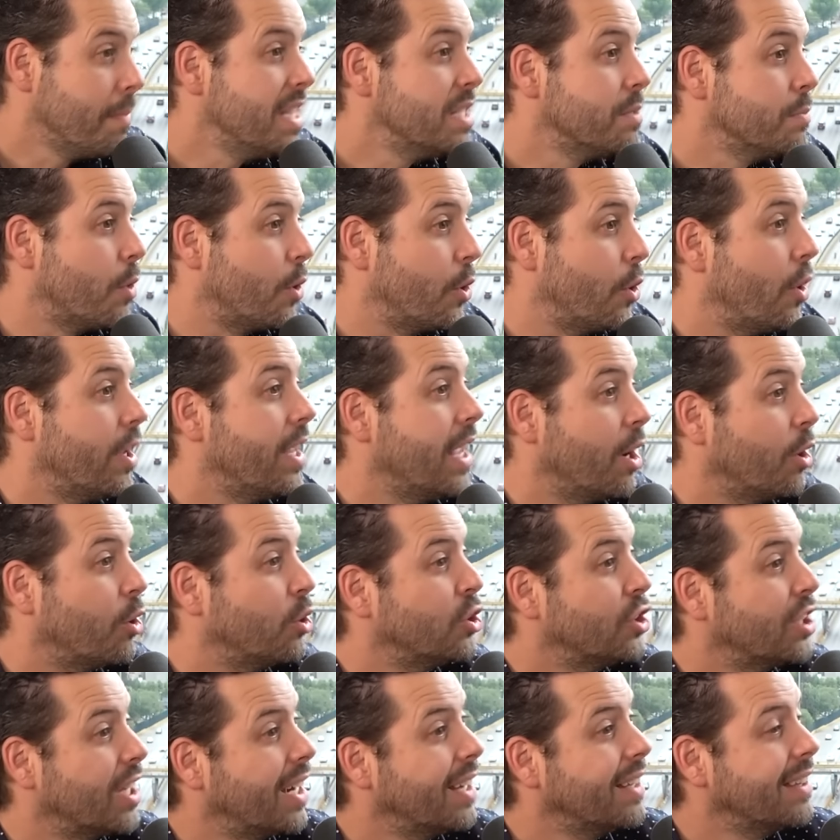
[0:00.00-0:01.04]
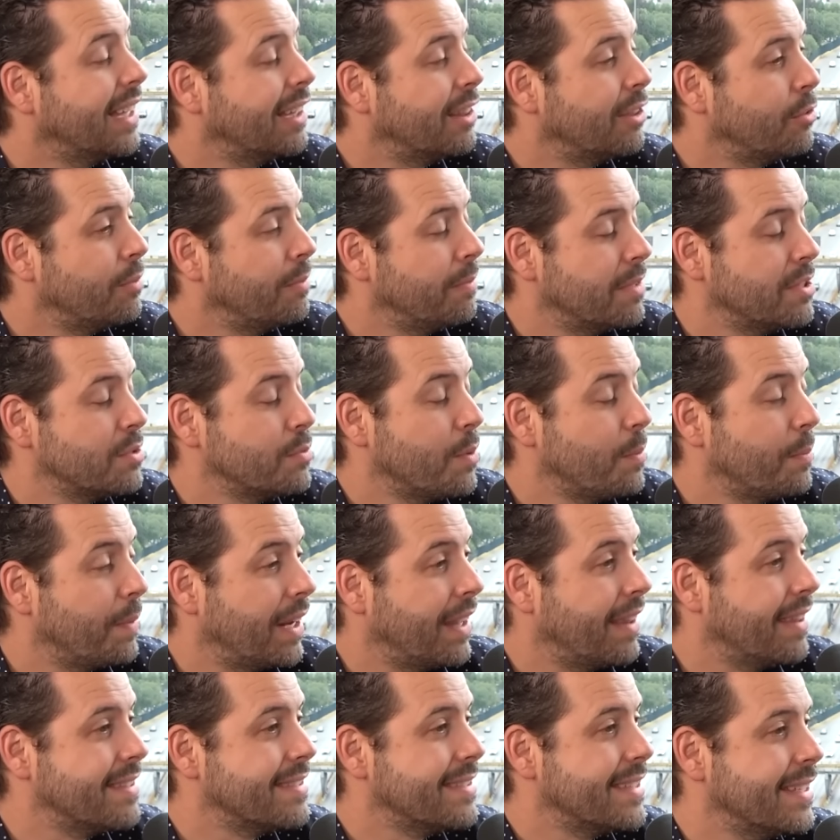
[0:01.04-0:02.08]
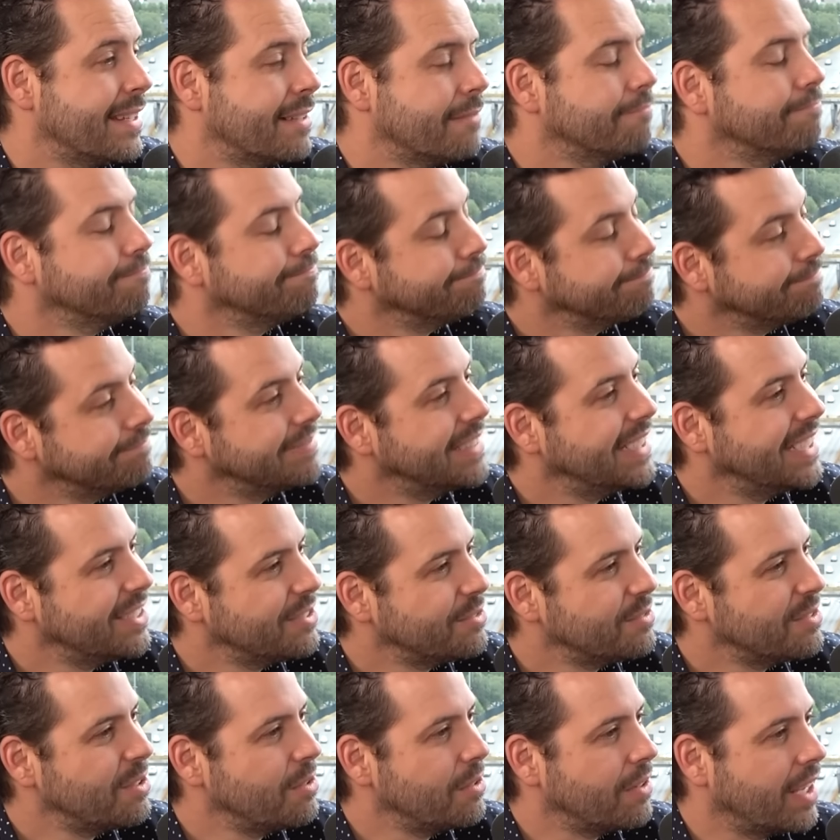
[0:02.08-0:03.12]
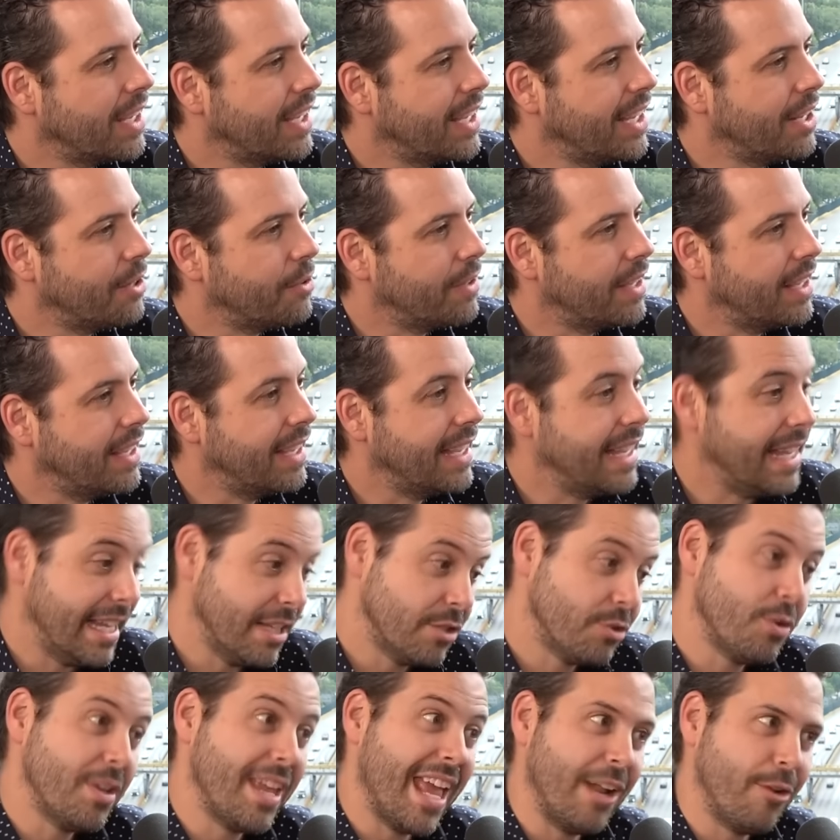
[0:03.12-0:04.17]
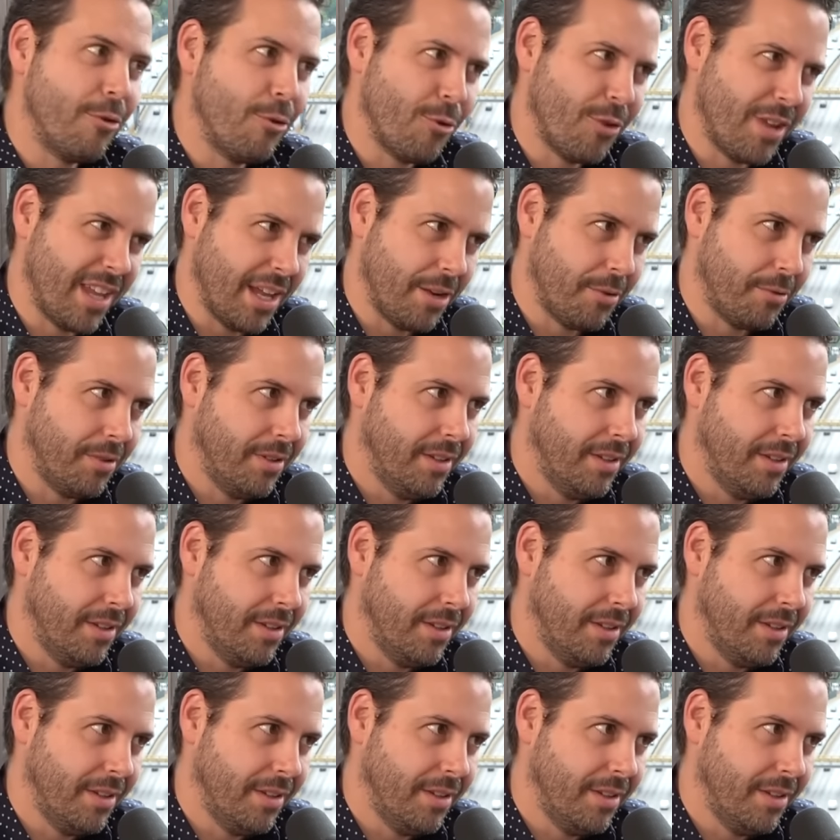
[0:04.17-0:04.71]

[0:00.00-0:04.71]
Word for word: mismo, ¿no? Y encontrarte a tú mismo para decir, esto es lo que quiero y, esto ya no lo quiero.